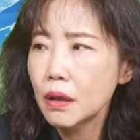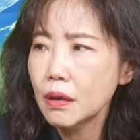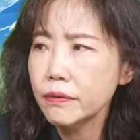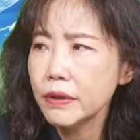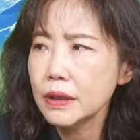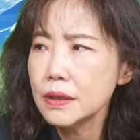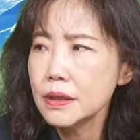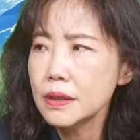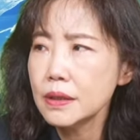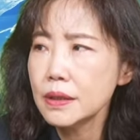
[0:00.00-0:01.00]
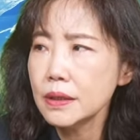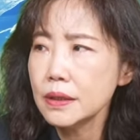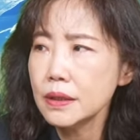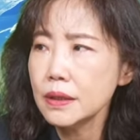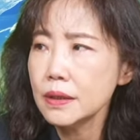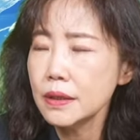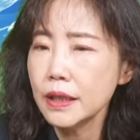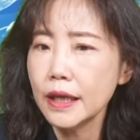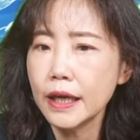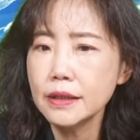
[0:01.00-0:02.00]
好像放个四
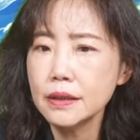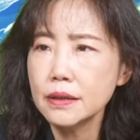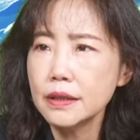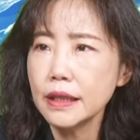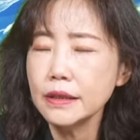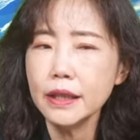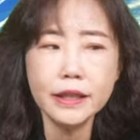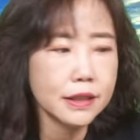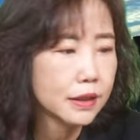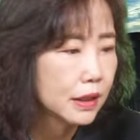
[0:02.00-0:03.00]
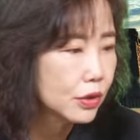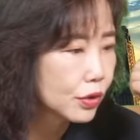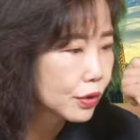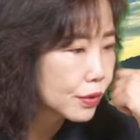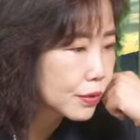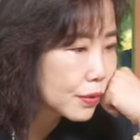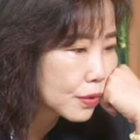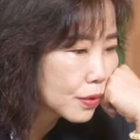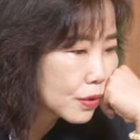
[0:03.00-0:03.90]
天还是三天还几天就